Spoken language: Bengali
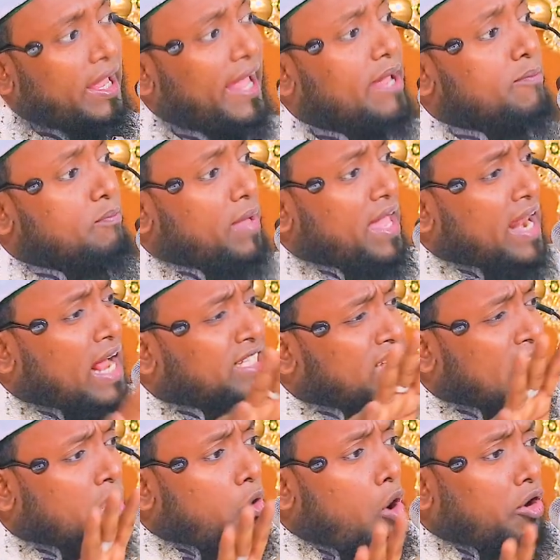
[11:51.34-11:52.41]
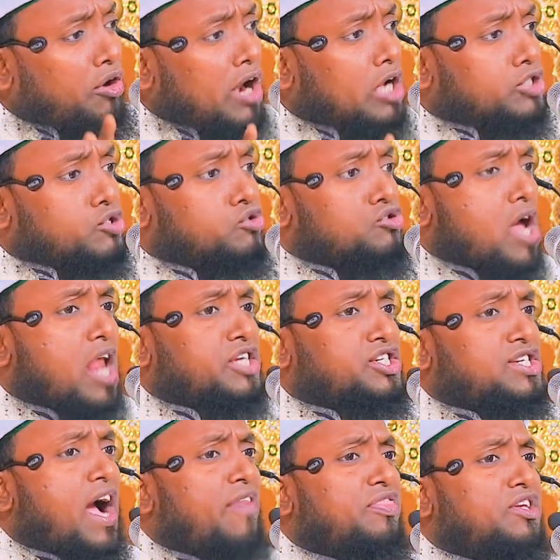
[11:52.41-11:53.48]
এই মেরাজের ঘটনা শোনার
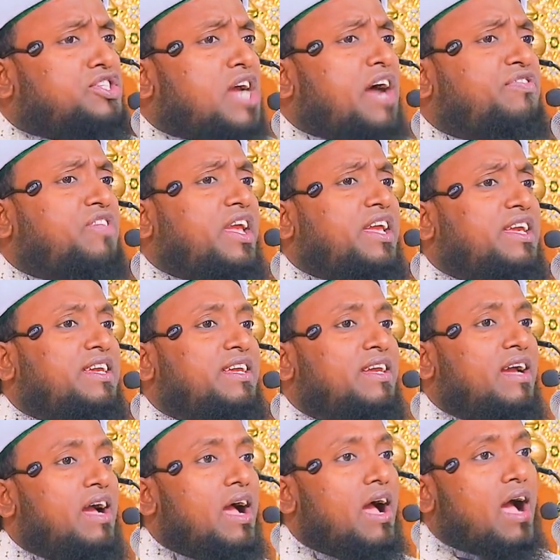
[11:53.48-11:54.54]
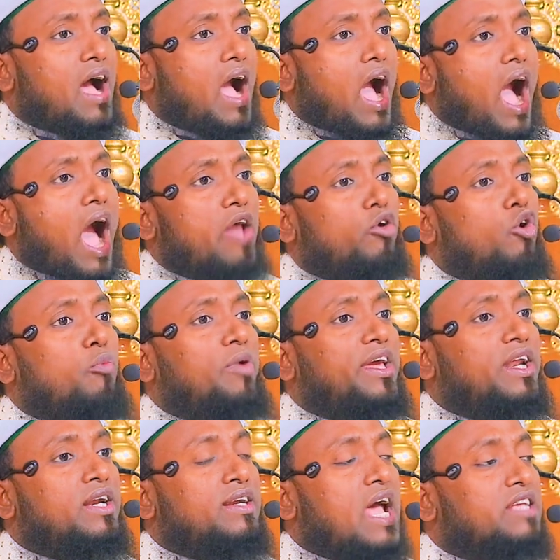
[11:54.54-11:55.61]
সাথে সাথেই
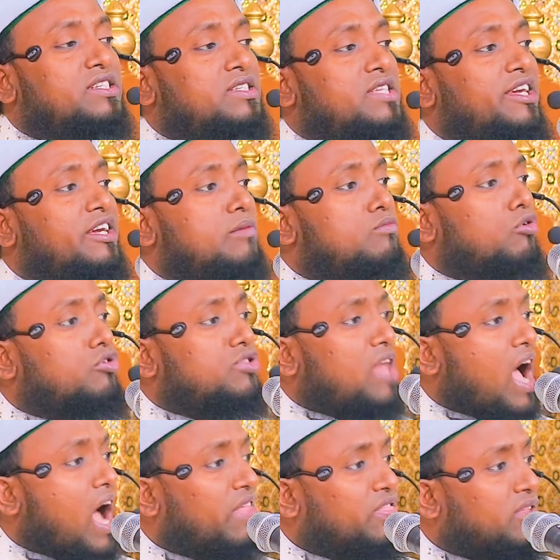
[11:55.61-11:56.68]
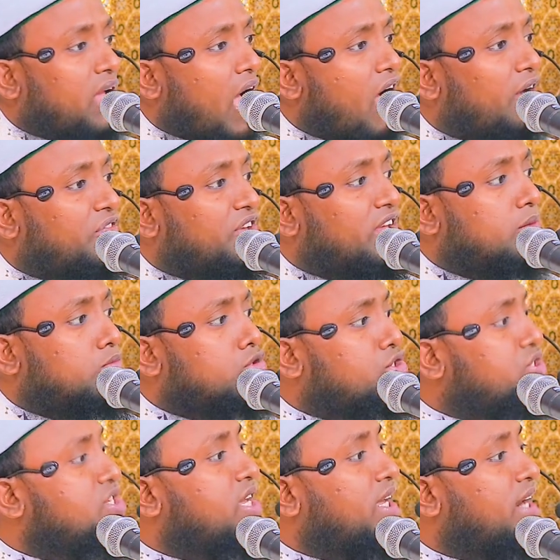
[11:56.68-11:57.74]
আরবের নাস্তিক মোরতাদ কাফের
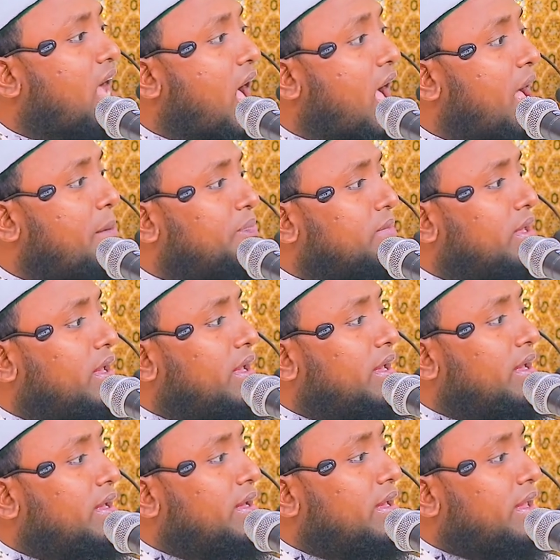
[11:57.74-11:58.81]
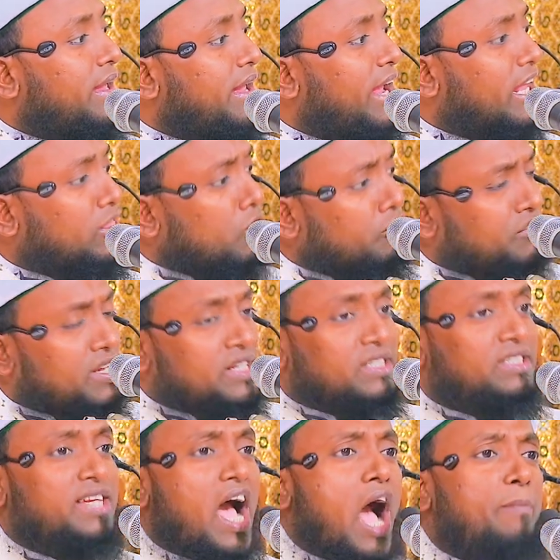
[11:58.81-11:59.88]
মুশ্রিকরা এতদিন
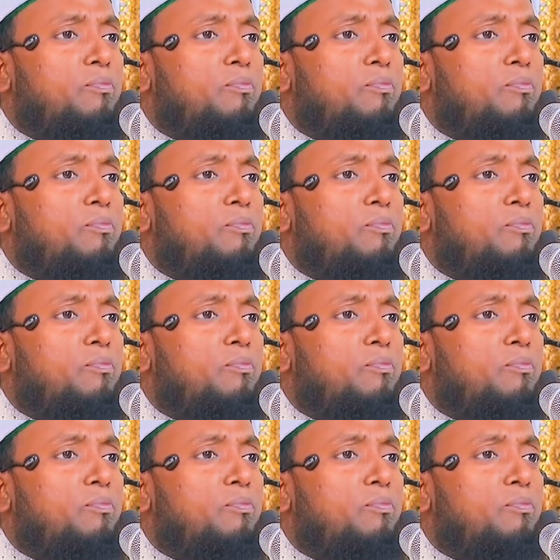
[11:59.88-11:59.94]
যা